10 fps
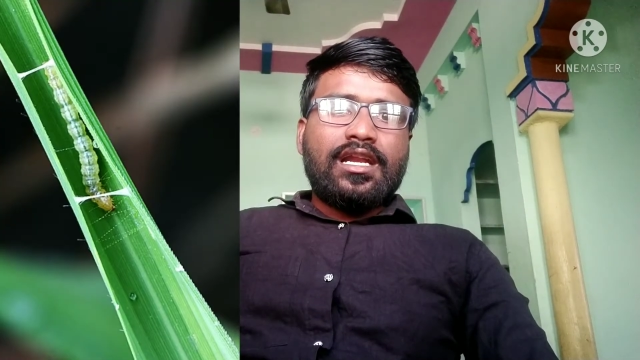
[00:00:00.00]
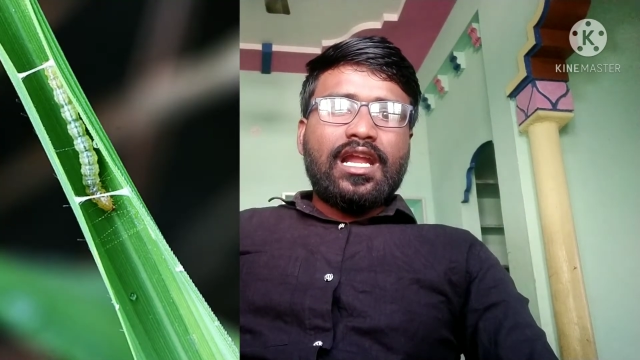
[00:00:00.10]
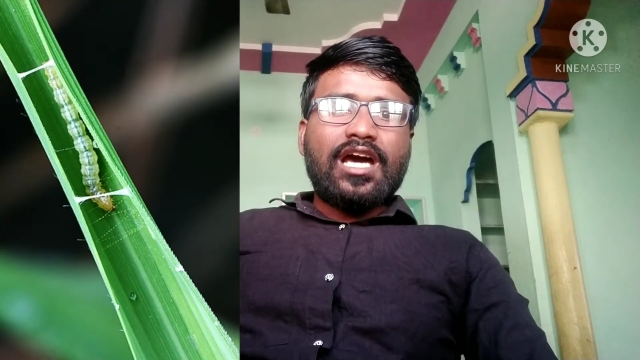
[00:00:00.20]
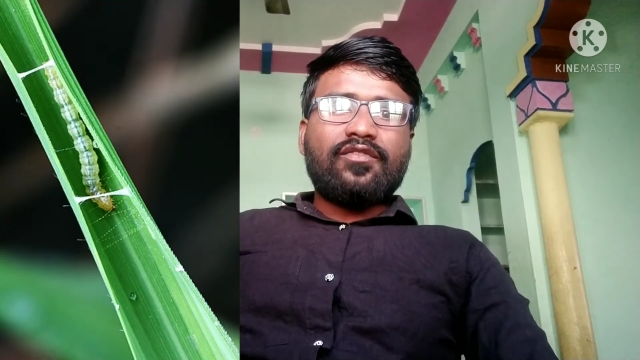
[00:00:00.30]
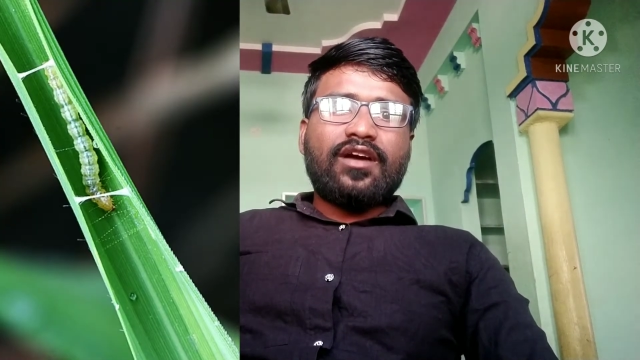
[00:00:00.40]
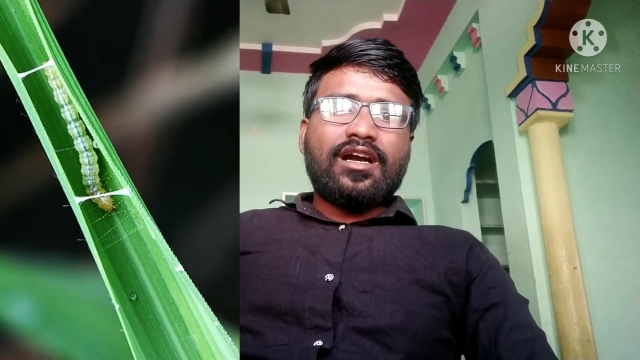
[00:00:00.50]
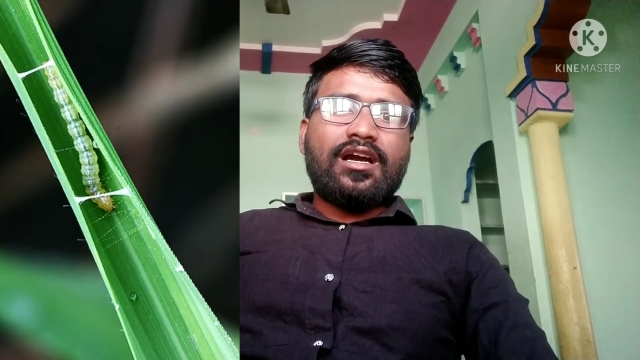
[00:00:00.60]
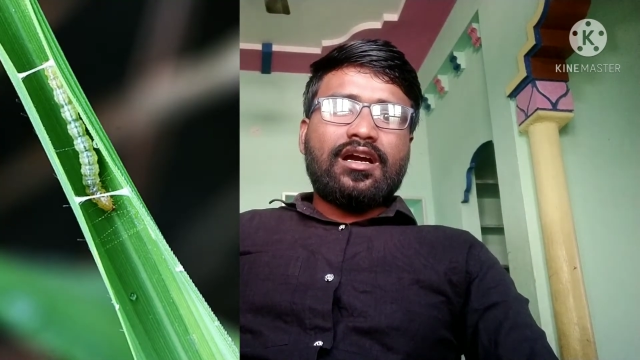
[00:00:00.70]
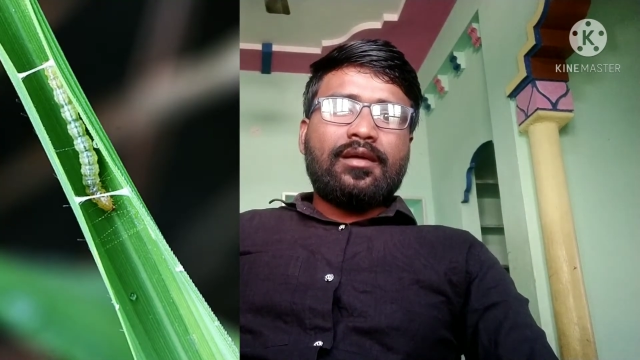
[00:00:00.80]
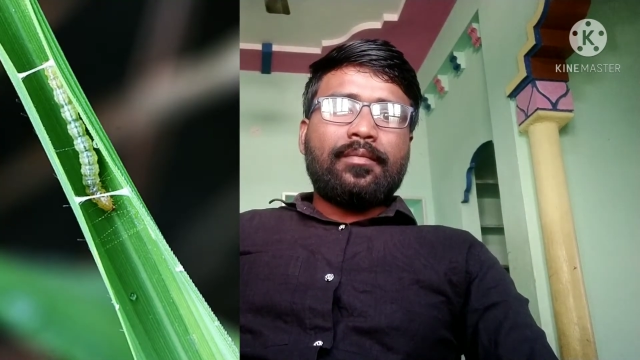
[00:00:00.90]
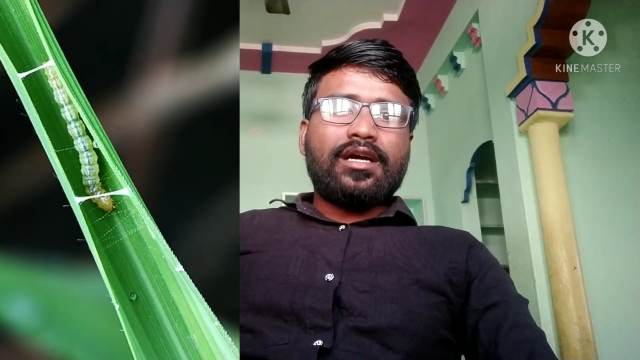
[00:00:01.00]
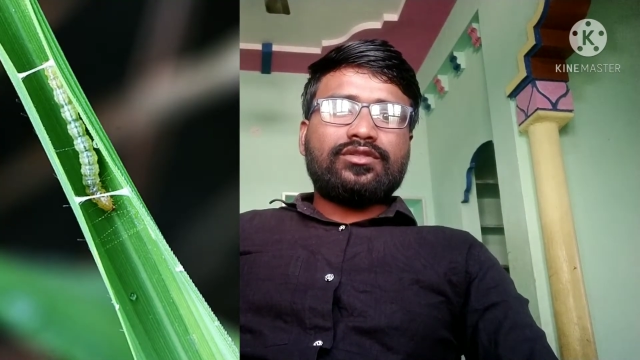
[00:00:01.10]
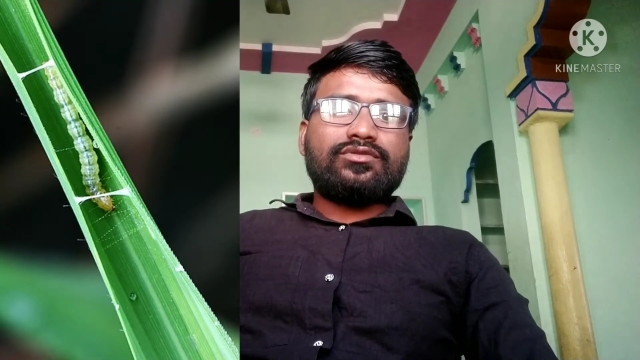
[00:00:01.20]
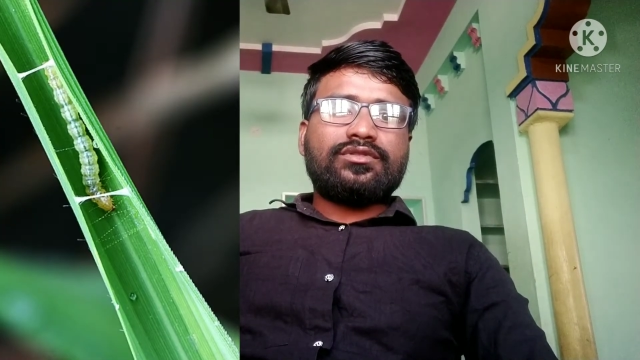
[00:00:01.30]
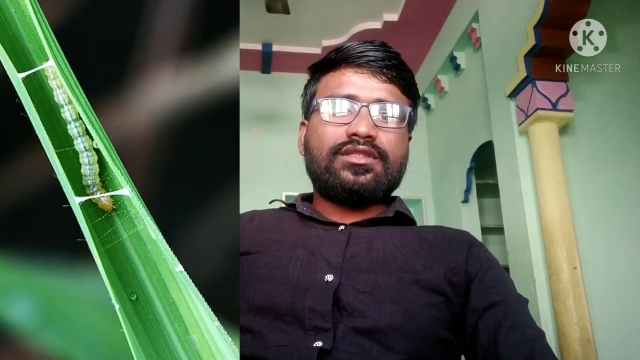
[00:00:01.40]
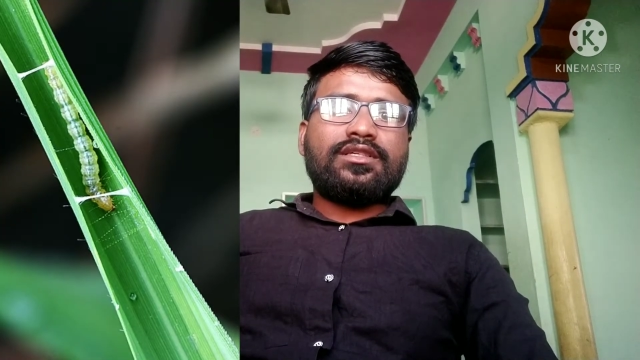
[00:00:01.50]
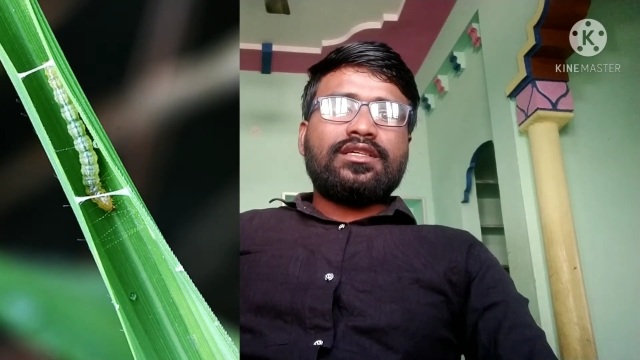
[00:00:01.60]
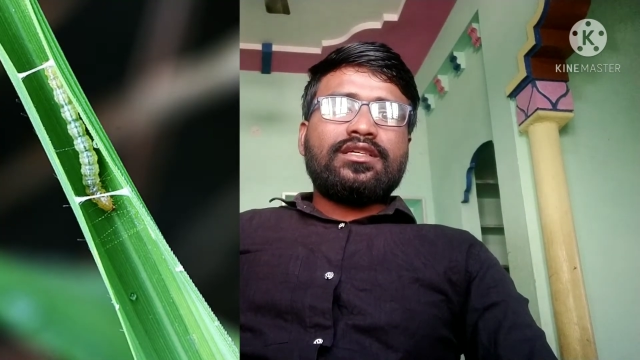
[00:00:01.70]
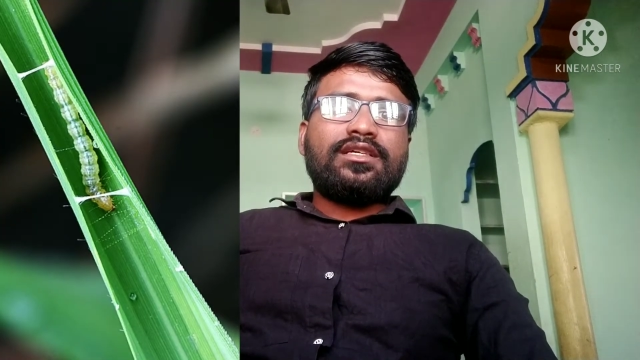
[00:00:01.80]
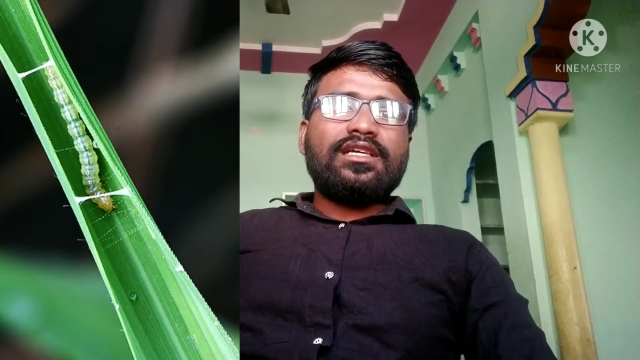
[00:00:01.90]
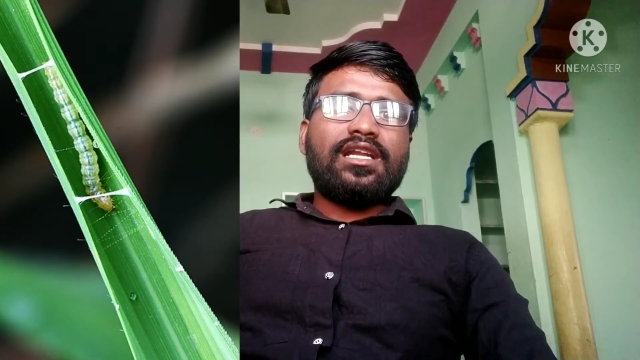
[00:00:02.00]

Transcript: లార్వాగా మారుతుంది ఈ